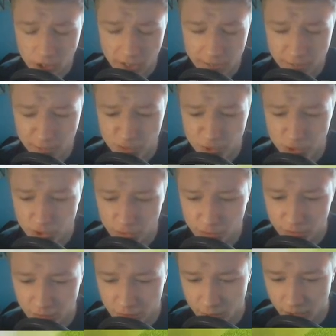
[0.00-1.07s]
Level 4 oder
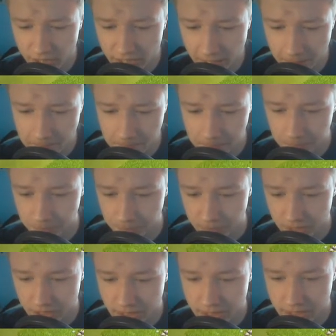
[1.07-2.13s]
5 Mauern. Ja,
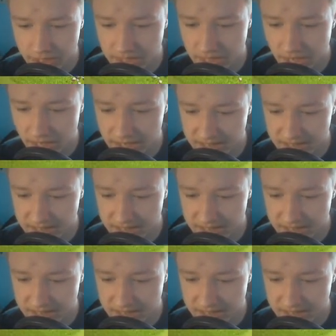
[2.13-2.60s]
hier, die, das